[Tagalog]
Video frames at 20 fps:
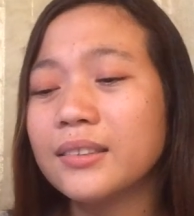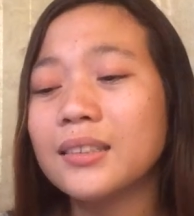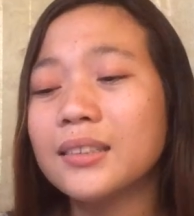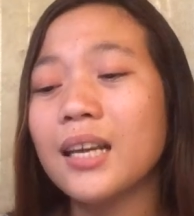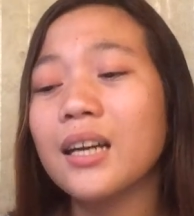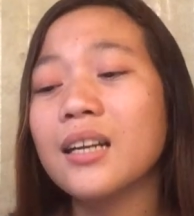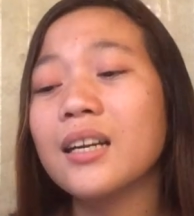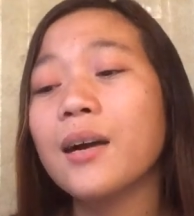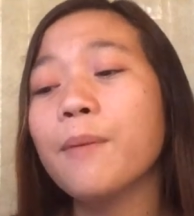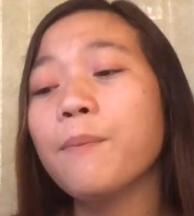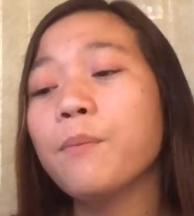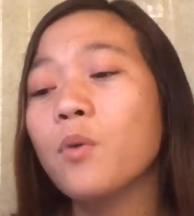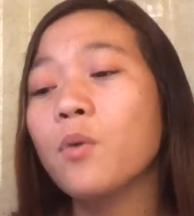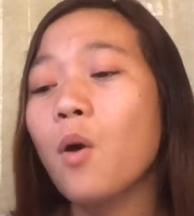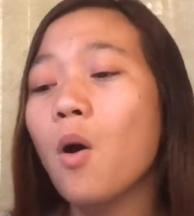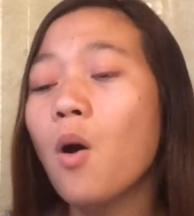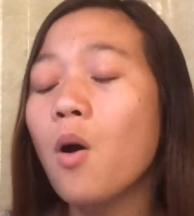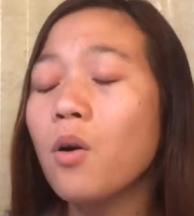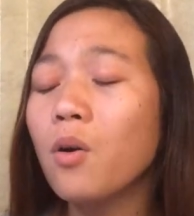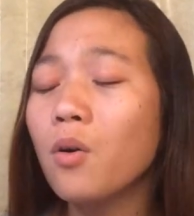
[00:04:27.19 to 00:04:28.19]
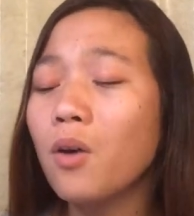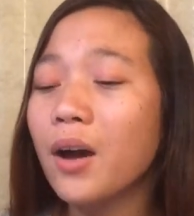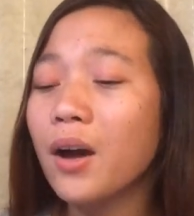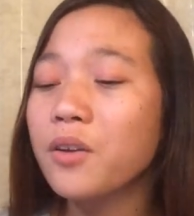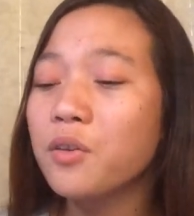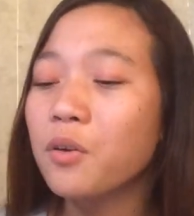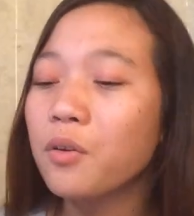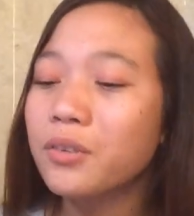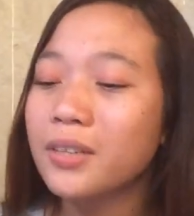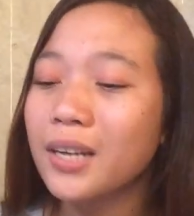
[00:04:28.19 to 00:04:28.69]
Tanggap ko kung
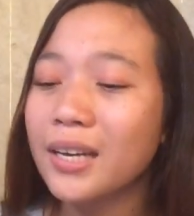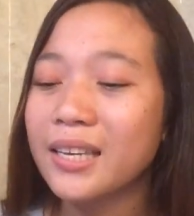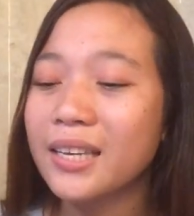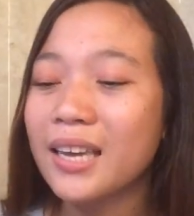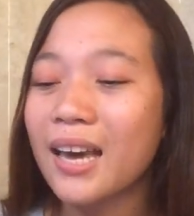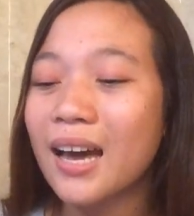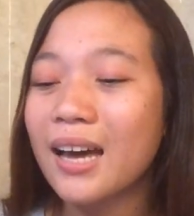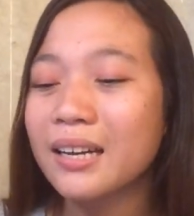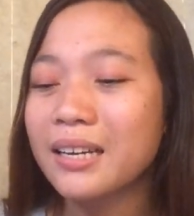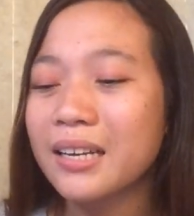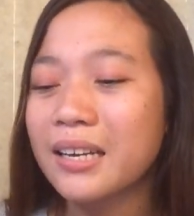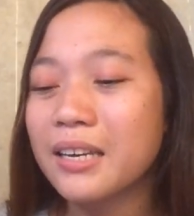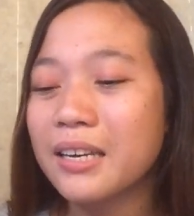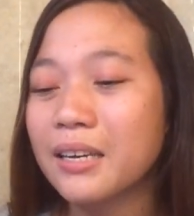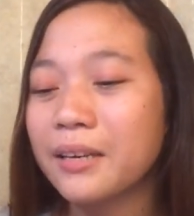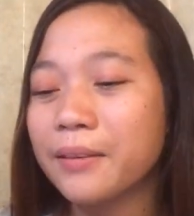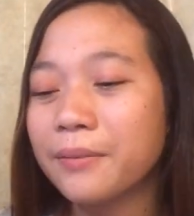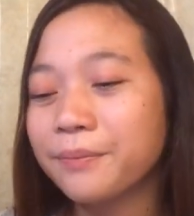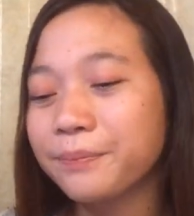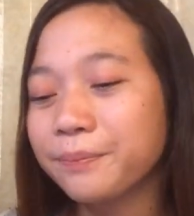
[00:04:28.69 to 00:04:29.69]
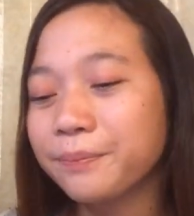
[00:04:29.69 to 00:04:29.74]
anong nangyari.